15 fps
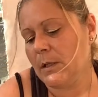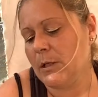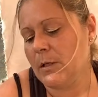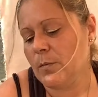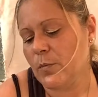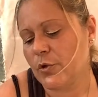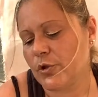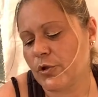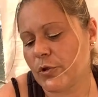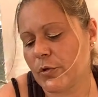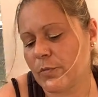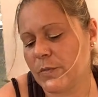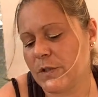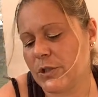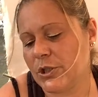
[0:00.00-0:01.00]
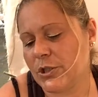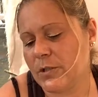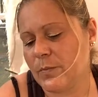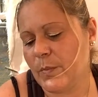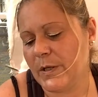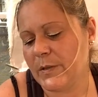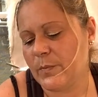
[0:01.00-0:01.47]
il me semble, si je
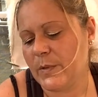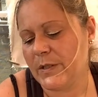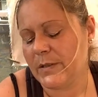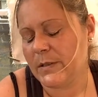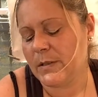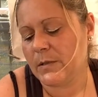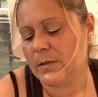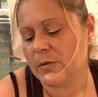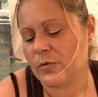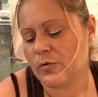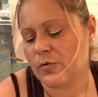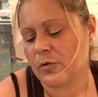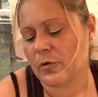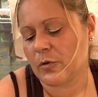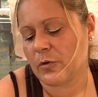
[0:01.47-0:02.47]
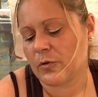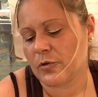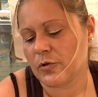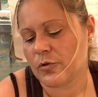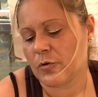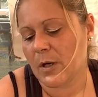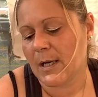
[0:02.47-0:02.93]
dis pas de bêtises, sur,
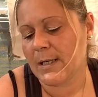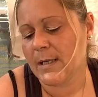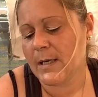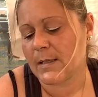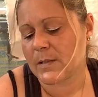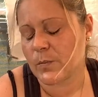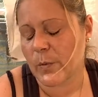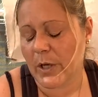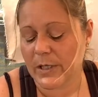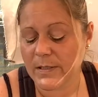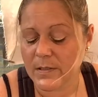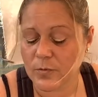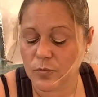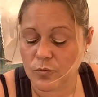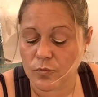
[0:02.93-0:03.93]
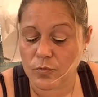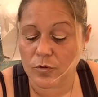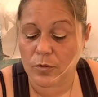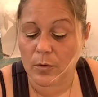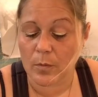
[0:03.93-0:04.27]
sur AliExpress. Donc,